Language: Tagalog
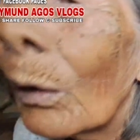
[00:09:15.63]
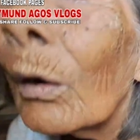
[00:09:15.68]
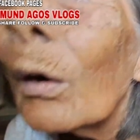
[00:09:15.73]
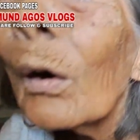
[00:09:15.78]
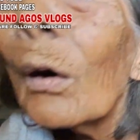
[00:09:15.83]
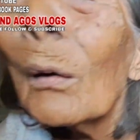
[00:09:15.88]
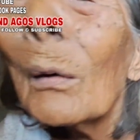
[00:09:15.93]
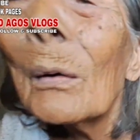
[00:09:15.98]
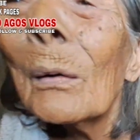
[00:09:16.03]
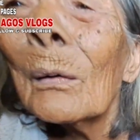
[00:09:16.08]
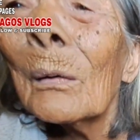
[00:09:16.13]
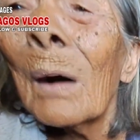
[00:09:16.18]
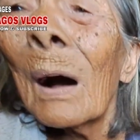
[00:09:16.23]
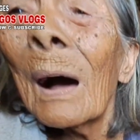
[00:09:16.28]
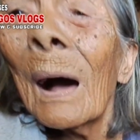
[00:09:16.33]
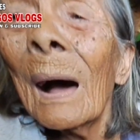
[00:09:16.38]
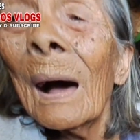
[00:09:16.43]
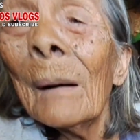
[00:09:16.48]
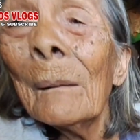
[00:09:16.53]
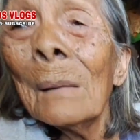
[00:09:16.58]
Oo ah,
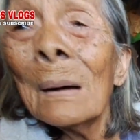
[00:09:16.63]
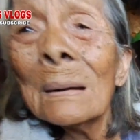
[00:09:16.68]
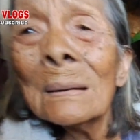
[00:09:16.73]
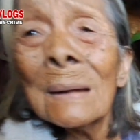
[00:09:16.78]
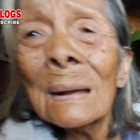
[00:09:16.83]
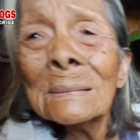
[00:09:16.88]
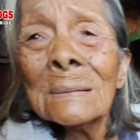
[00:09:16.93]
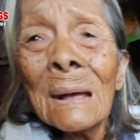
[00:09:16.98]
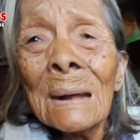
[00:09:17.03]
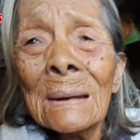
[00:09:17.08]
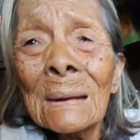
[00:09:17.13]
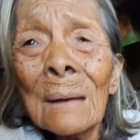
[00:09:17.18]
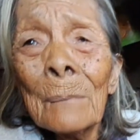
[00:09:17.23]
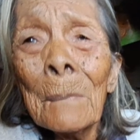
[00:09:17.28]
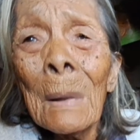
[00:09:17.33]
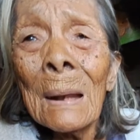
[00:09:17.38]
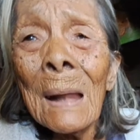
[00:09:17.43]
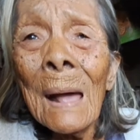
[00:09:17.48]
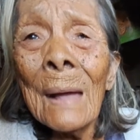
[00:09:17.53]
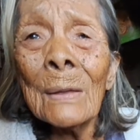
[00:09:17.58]
nga, magdasal ka.
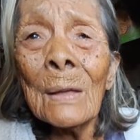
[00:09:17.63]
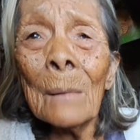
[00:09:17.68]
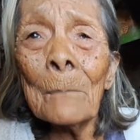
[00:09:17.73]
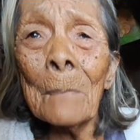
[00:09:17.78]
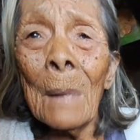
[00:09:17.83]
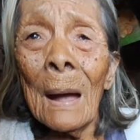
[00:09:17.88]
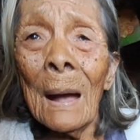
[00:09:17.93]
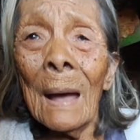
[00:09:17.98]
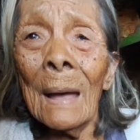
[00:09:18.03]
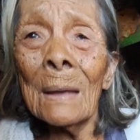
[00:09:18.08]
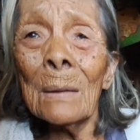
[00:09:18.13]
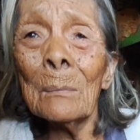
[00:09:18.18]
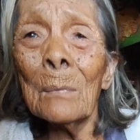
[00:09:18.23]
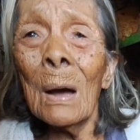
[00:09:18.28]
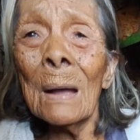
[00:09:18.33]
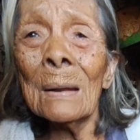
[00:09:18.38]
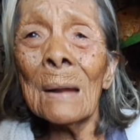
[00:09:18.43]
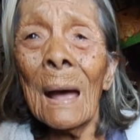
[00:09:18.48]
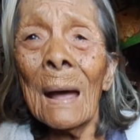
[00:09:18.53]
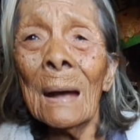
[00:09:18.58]
Malayang bahay,
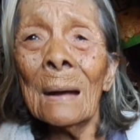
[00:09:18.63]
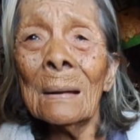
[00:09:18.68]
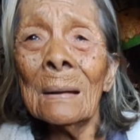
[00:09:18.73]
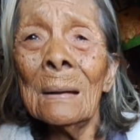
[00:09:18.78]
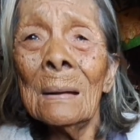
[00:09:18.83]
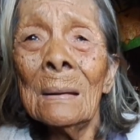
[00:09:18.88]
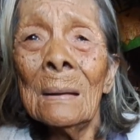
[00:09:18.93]
manak.